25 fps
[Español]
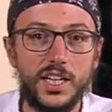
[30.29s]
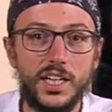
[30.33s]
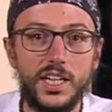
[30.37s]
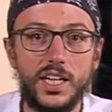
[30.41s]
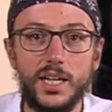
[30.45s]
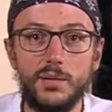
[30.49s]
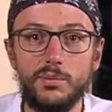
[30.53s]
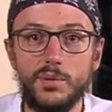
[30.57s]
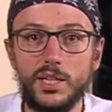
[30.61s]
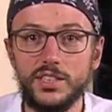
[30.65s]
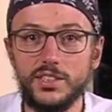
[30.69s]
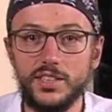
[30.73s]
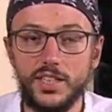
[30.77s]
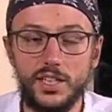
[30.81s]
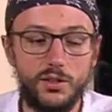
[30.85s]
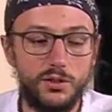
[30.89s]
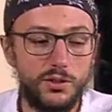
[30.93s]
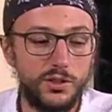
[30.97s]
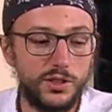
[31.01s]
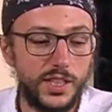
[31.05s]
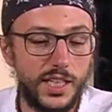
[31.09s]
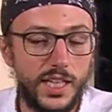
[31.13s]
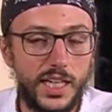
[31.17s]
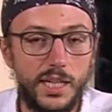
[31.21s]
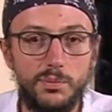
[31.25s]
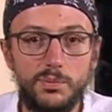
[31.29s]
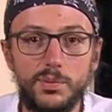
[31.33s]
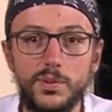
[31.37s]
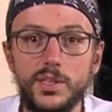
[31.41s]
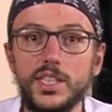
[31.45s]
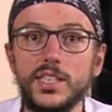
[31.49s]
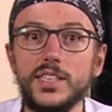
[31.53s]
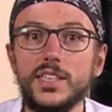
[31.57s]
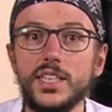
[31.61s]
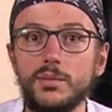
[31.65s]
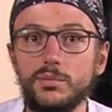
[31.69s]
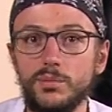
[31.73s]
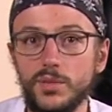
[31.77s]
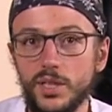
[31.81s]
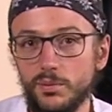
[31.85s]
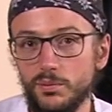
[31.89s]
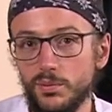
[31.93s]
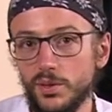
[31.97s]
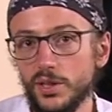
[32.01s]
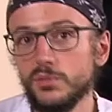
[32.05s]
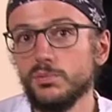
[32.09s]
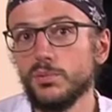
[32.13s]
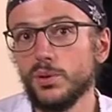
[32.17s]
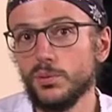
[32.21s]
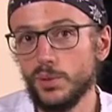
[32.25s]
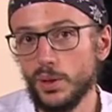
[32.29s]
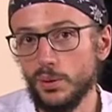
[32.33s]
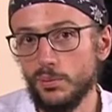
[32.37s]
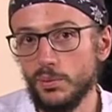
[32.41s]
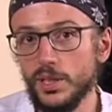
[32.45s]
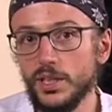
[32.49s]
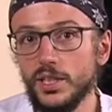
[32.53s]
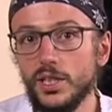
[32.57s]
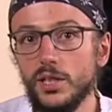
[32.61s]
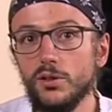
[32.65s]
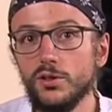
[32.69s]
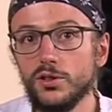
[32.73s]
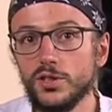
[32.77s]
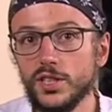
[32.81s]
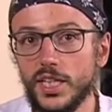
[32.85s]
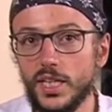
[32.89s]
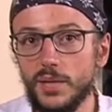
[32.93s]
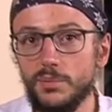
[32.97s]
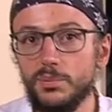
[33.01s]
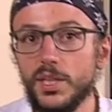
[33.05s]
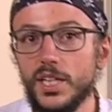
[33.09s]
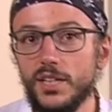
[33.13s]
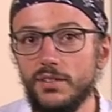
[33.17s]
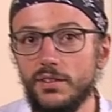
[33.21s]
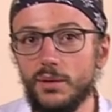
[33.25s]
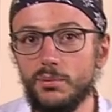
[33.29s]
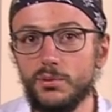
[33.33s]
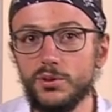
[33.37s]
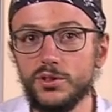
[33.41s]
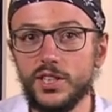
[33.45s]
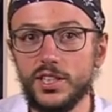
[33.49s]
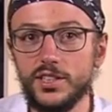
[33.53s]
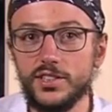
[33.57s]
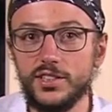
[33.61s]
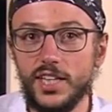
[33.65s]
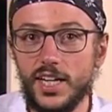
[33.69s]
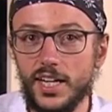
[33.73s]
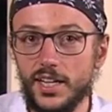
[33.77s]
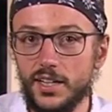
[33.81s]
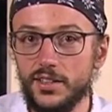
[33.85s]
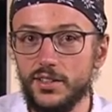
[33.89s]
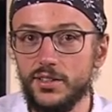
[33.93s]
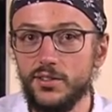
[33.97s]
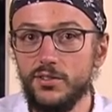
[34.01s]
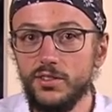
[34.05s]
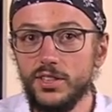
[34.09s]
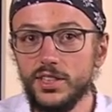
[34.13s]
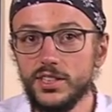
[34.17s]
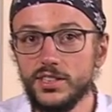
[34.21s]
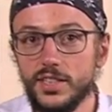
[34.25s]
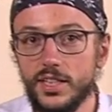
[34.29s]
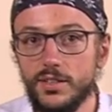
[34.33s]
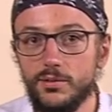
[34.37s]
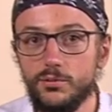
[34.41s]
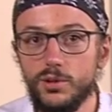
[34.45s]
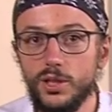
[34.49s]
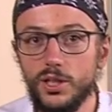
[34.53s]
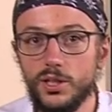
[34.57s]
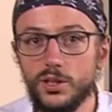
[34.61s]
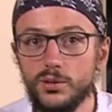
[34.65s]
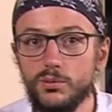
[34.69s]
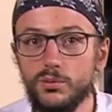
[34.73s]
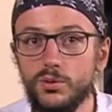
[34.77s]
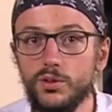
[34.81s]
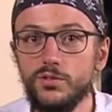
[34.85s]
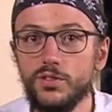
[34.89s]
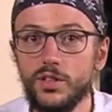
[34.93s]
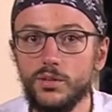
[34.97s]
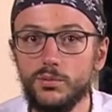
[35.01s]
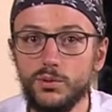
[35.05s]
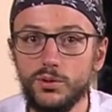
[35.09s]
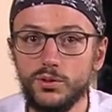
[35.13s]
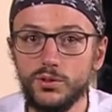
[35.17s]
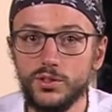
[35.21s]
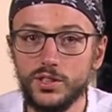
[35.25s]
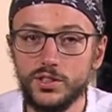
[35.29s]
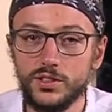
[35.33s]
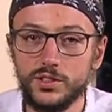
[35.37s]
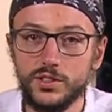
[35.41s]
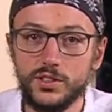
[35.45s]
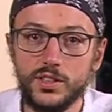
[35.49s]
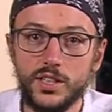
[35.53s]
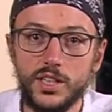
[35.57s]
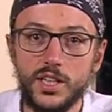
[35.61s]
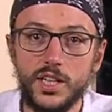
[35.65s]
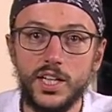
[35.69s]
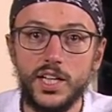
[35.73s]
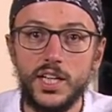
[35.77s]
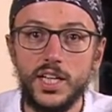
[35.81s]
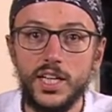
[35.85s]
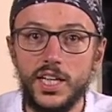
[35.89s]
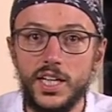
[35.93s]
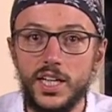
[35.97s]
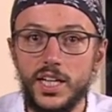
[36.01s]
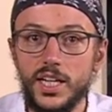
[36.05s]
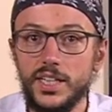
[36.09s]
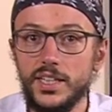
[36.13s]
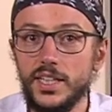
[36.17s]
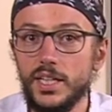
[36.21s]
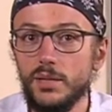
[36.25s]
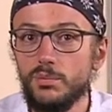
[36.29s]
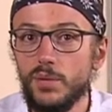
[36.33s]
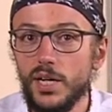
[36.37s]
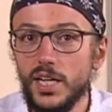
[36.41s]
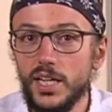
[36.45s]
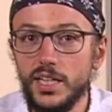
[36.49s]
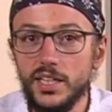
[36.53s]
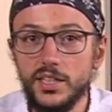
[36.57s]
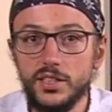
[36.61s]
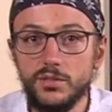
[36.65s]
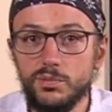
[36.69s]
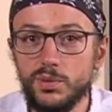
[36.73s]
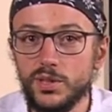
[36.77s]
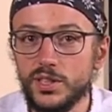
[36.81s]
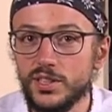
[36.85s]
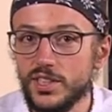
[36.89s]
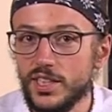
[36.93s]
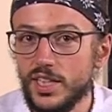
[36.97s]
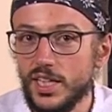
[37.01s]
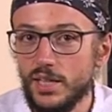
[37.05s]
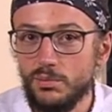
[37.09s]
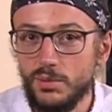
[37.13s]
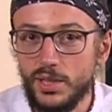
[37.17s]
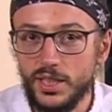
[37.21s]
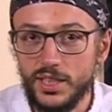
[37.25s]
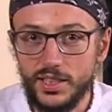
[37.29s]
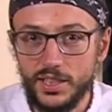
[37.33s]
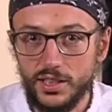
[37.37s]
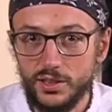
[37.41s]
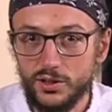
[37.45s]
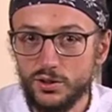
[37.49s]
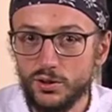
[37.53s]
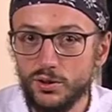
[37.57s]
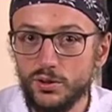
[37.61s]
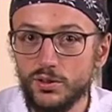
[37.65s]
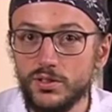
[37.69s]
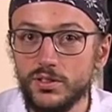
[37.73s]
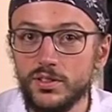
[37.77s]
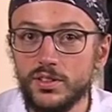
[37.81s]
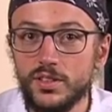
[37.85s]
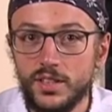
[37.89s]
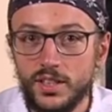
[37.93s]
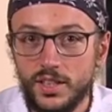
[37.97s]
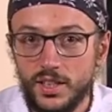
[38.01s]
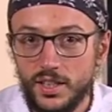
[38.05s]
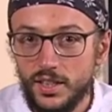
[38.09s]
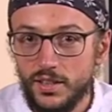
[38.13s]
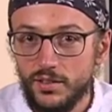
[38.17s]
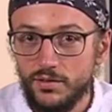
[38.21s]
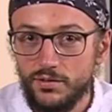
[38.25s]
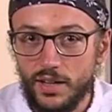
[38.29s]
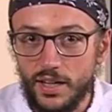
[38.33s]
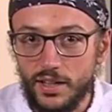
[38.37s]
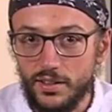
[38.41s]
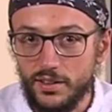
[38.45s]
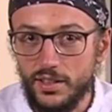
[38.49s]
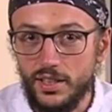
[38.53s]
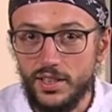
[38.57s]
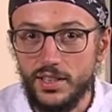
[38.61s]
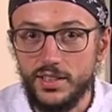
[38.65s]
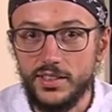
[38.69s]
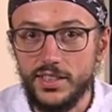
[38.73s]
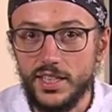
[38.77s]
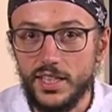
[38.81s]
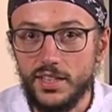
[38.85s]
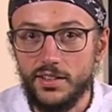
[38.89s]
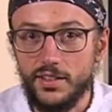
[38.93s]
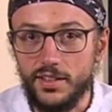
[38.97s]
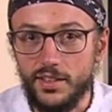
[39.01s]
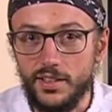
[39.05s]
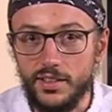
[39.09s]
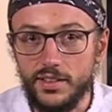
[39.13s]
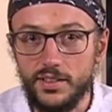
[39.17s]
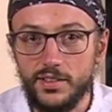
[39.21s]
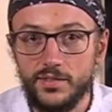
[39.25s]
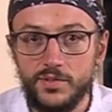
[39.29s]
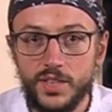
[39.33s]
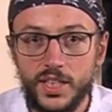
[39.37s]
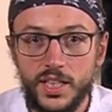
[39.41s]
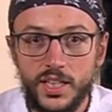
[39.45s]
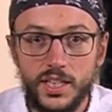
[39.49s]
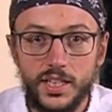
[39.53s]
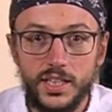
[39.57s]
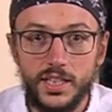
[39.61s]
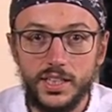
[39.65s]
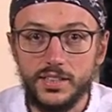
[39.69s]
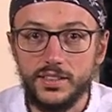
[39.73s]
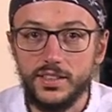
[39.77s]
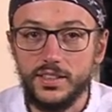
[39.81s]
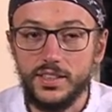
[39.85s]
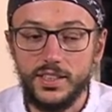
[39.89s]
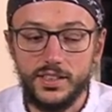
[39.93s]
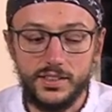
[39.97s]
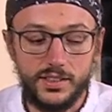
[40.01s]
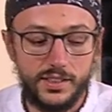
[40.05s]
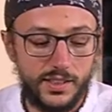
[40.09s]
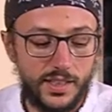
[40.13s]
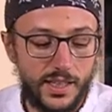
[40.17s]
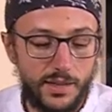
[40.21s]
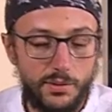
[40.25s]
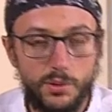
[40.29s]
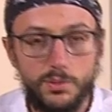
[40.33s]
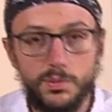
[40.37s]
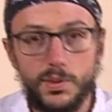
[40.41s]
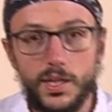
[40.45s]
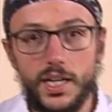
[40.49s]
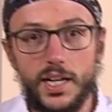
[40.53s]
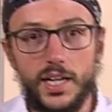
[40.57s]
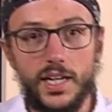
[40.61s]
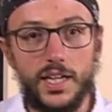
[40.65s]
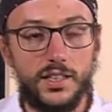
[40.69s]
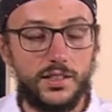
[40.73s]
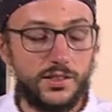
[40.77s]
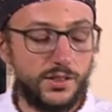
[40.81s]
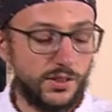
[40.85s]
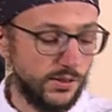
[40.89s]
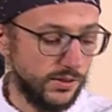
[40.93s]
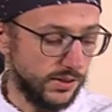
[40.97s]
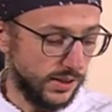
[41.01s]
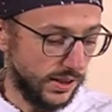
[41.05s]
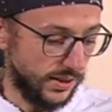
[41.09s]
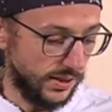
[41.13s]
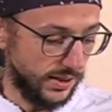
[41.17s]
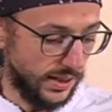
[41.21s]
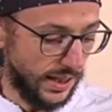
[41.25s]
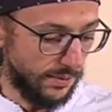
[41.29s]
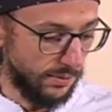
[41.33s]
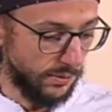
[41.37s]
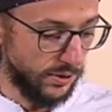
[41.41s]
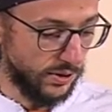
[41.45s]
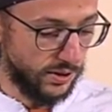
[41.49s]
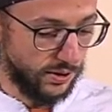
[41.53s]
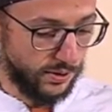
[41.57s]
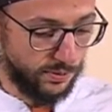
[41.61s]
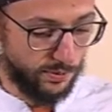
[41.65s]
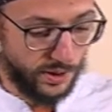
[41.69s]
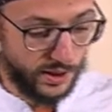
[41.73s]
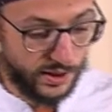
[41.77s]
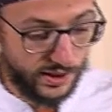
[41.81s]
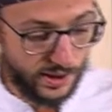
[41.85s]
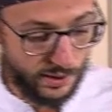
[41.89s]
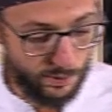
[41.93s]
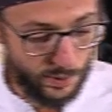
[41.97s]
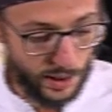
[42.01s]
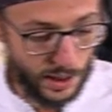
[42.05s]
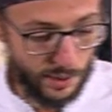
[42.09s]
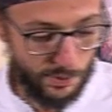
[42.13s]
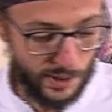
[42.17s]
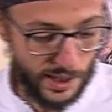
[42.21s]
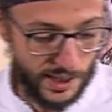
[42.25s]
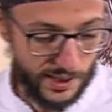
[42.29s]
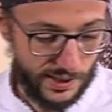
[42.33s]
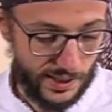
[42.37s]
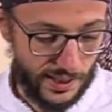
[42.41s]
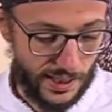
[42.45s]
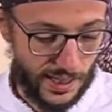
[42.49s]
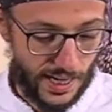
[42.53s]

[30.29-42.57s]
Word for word: La masa de los crepes y también pues propiamente los crepes que vamos a asar, ¿no? Que se han vuelto muy famosos en el país, pues realmente son fáciles de hacer. ¿Qué necesitamos para eso. Necesitamos simplemente